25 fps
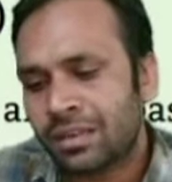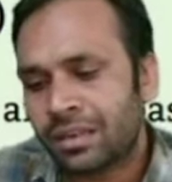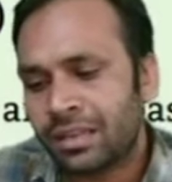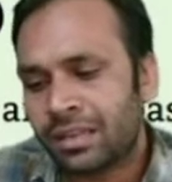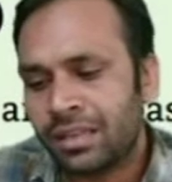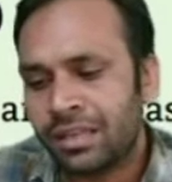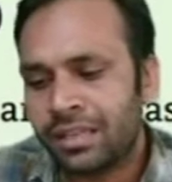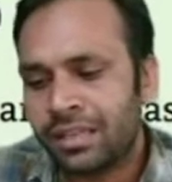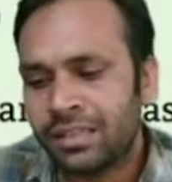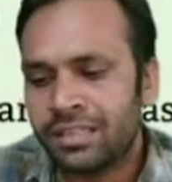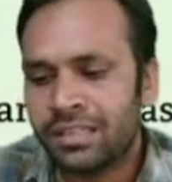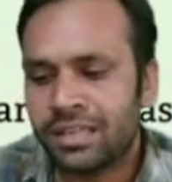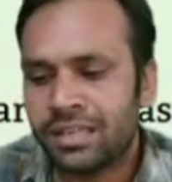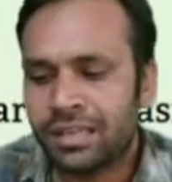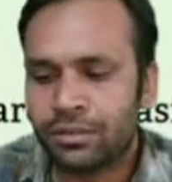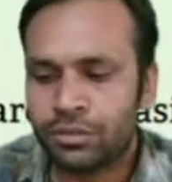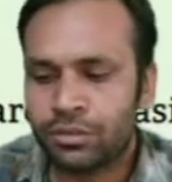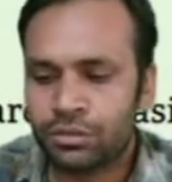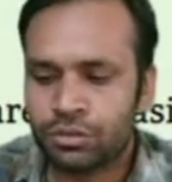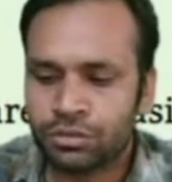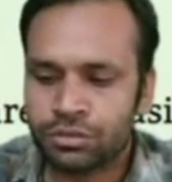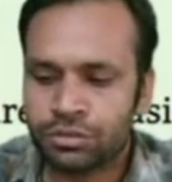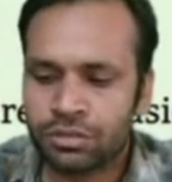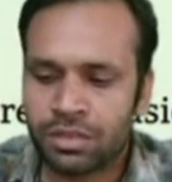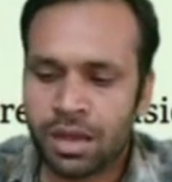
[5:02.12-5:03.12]
ए दिया
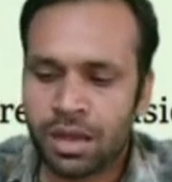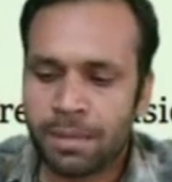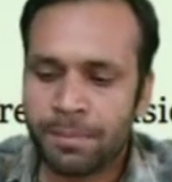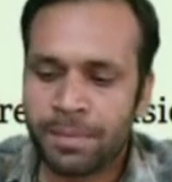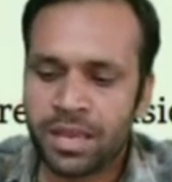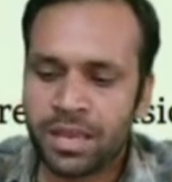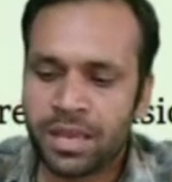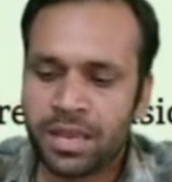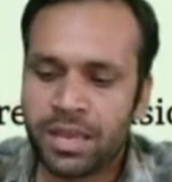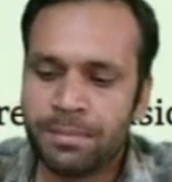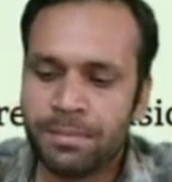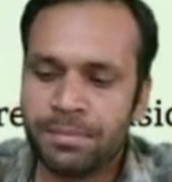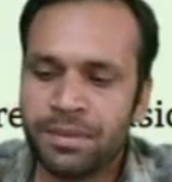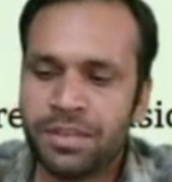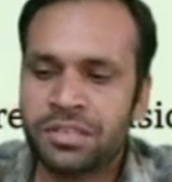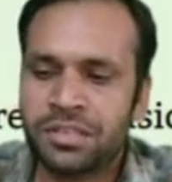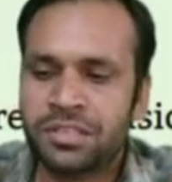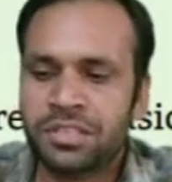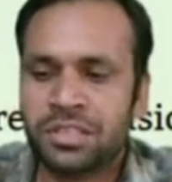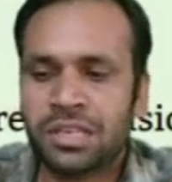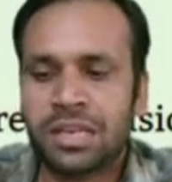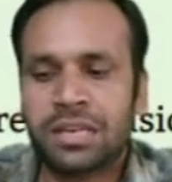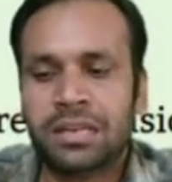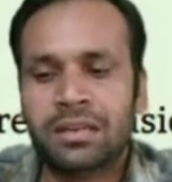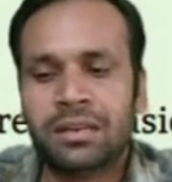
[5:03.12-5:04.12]
दोस्तों यहाँ पे ए पी
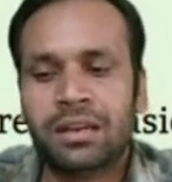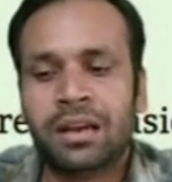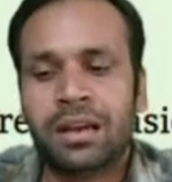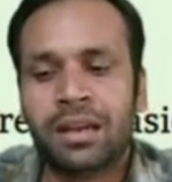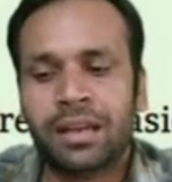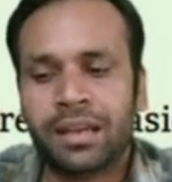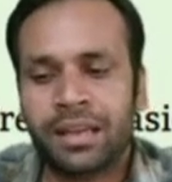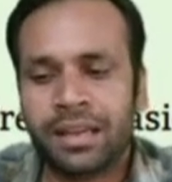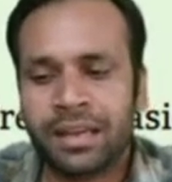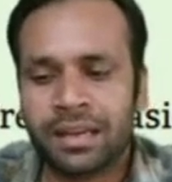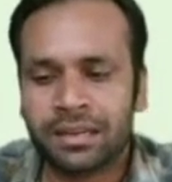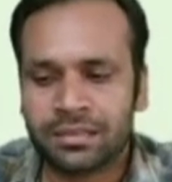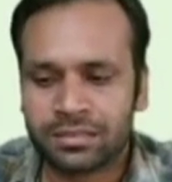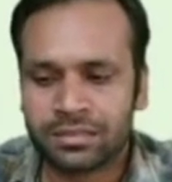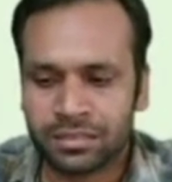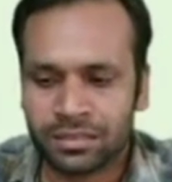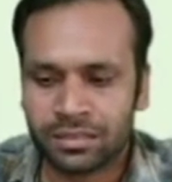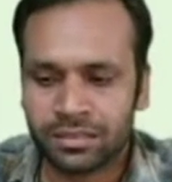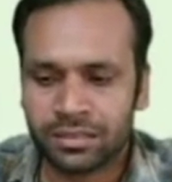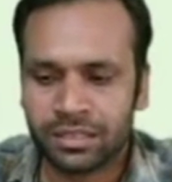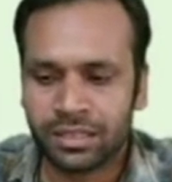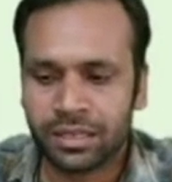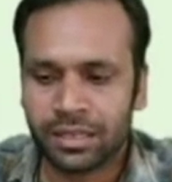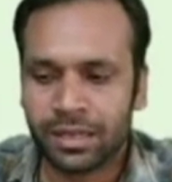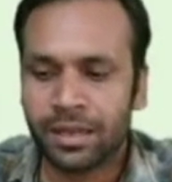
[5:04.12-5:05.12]
स्टाइल का ए आंसर
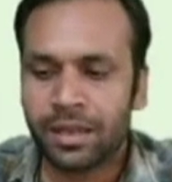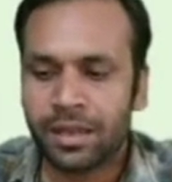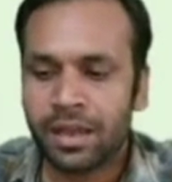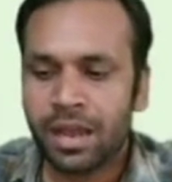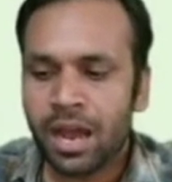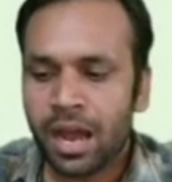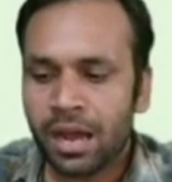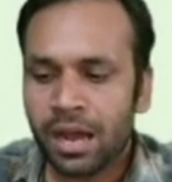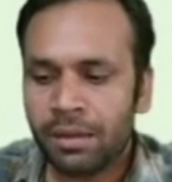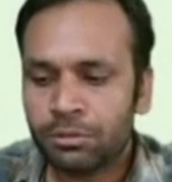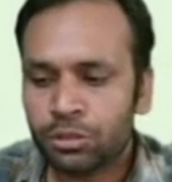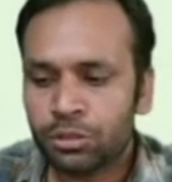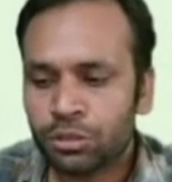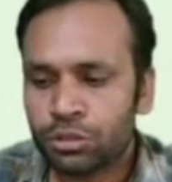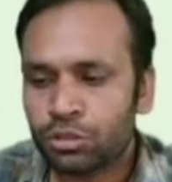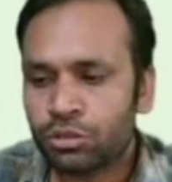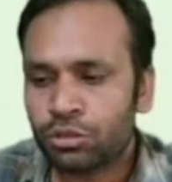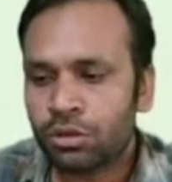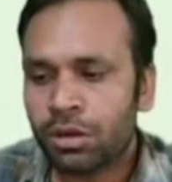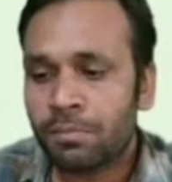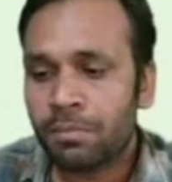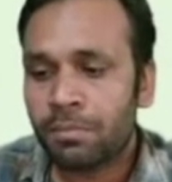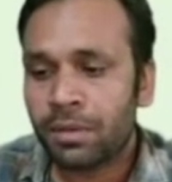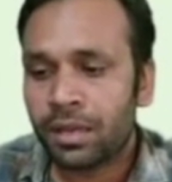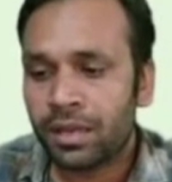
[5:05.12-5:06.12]
दिया है अब दोस्तों
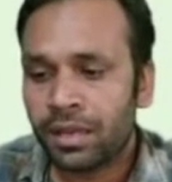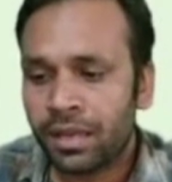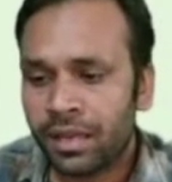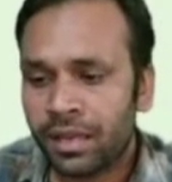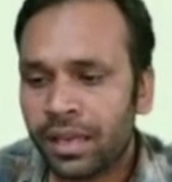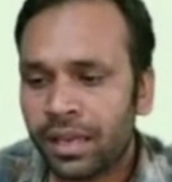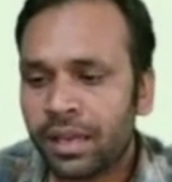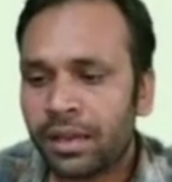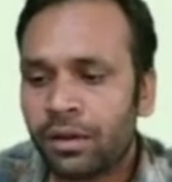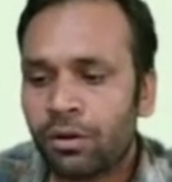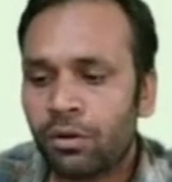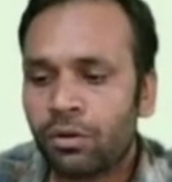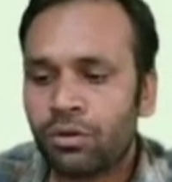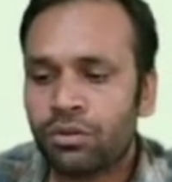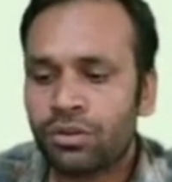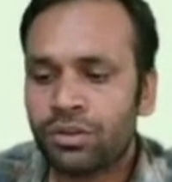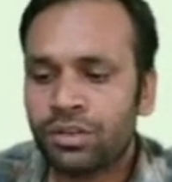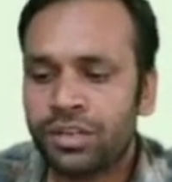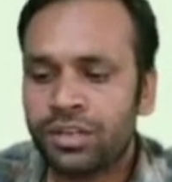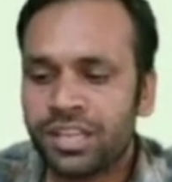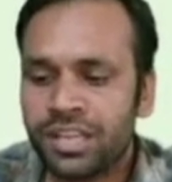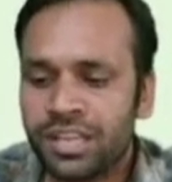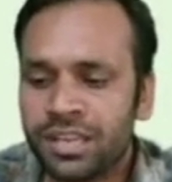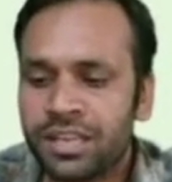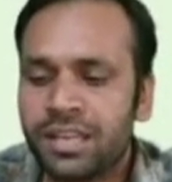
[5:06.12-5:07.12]
हम ए और
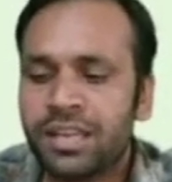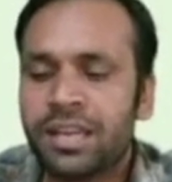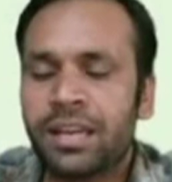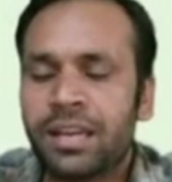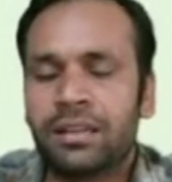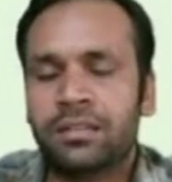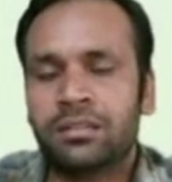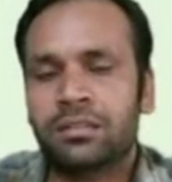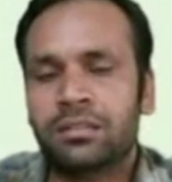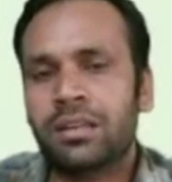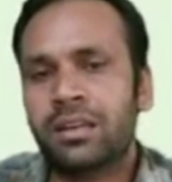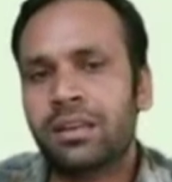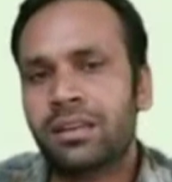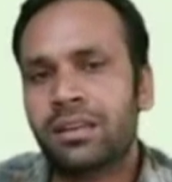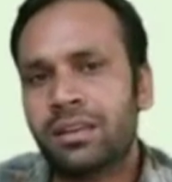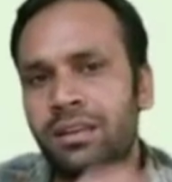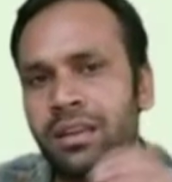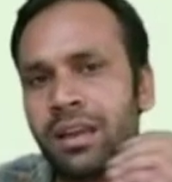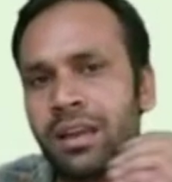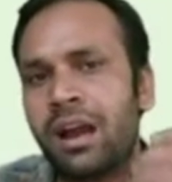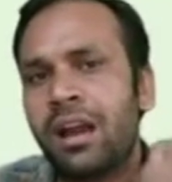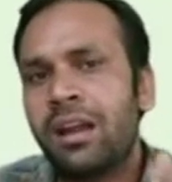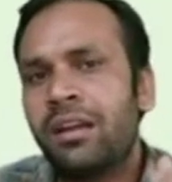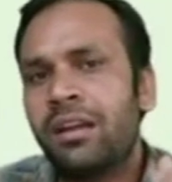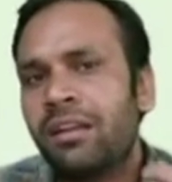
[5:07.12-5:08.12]
डी के अंदर क्या
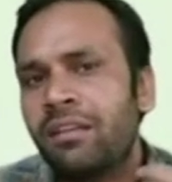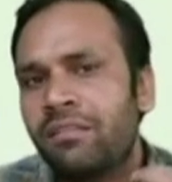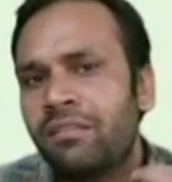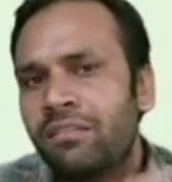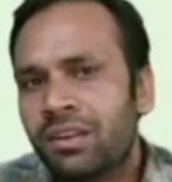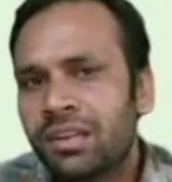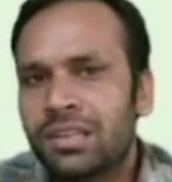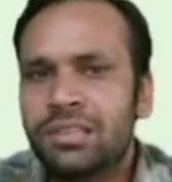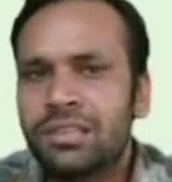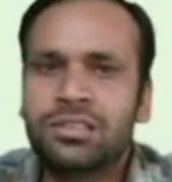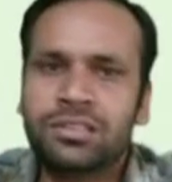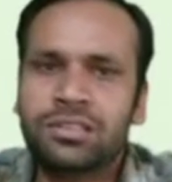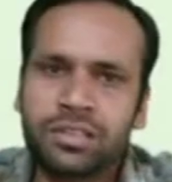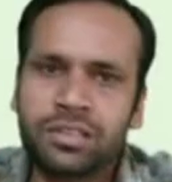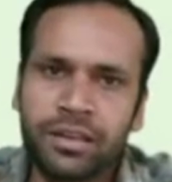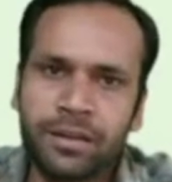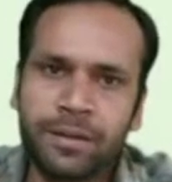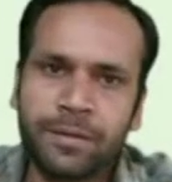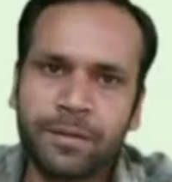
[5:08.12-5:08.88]
डिफरेंस है